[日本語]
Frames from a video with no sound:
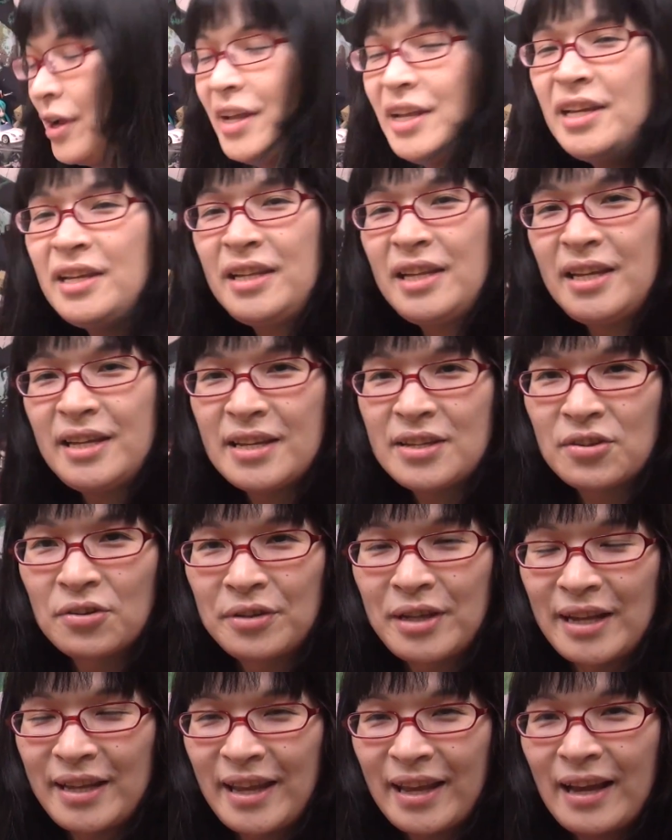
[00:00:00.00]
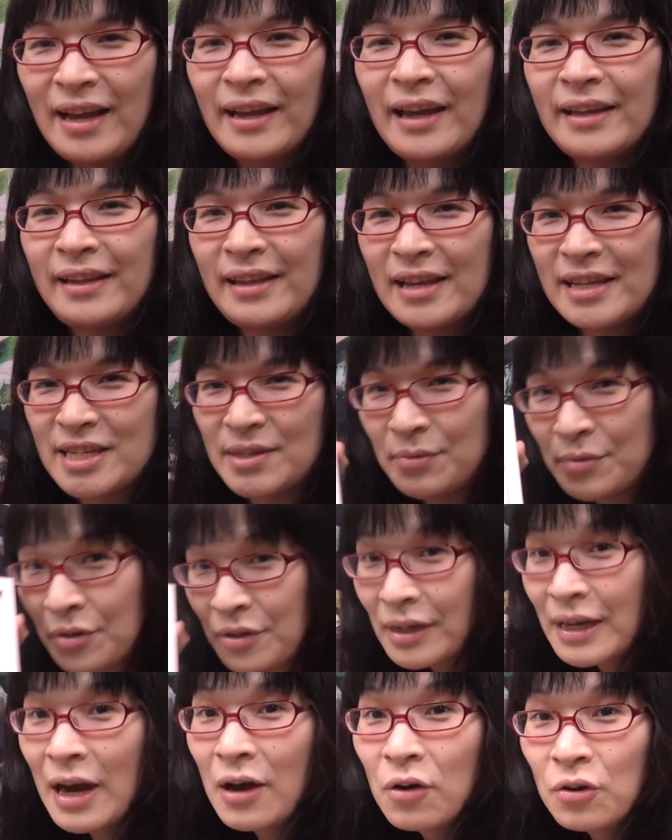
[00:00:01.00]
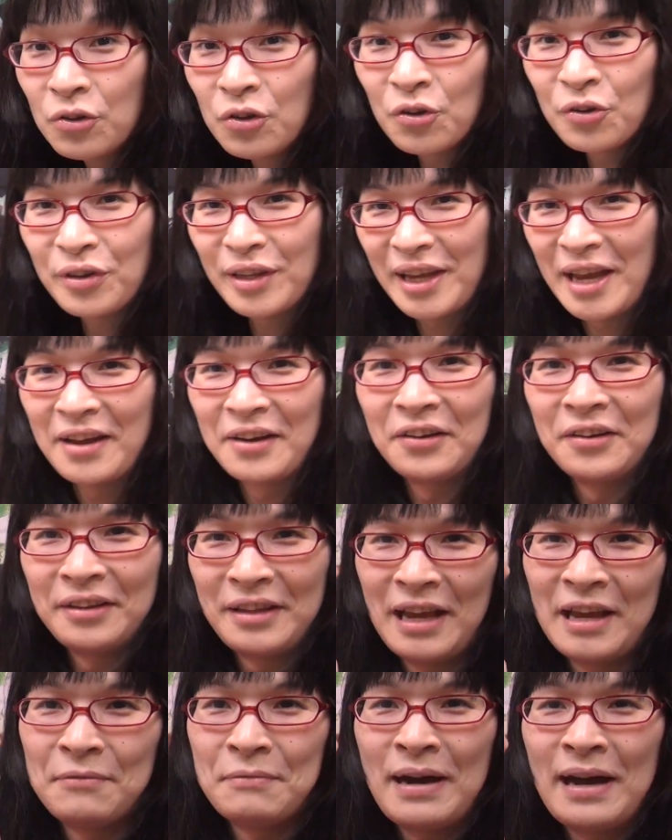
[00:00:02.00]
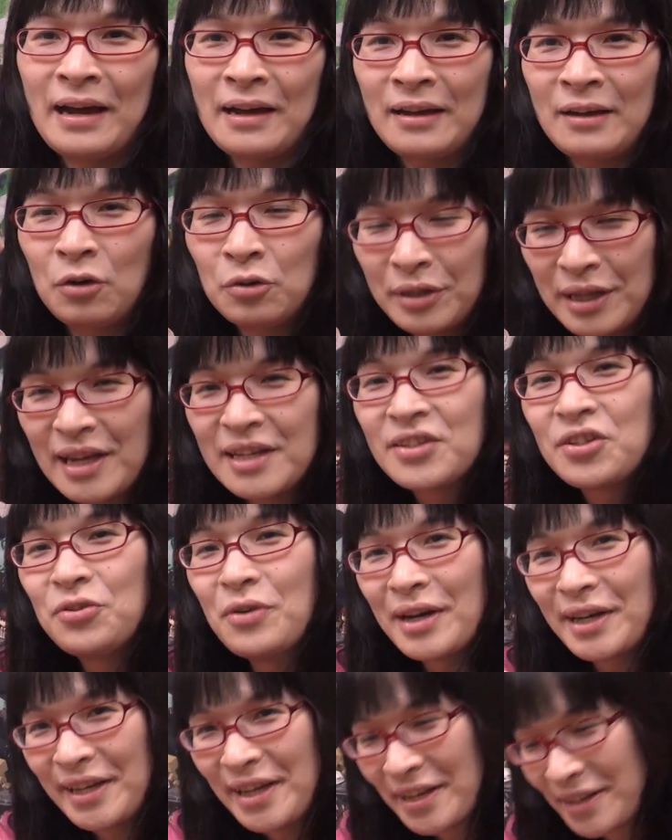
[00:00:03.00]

れに DS を立てかけて、自分の顔を取ってやるんで、まあ、固定するわけ